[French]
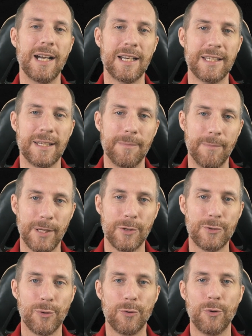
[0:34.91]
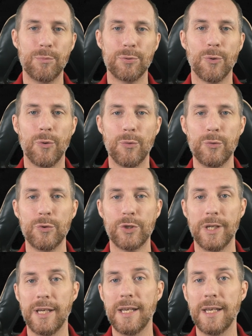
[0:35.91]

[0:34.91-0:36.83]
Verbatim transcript: à cliquer maintenant sur le gros bouton rouge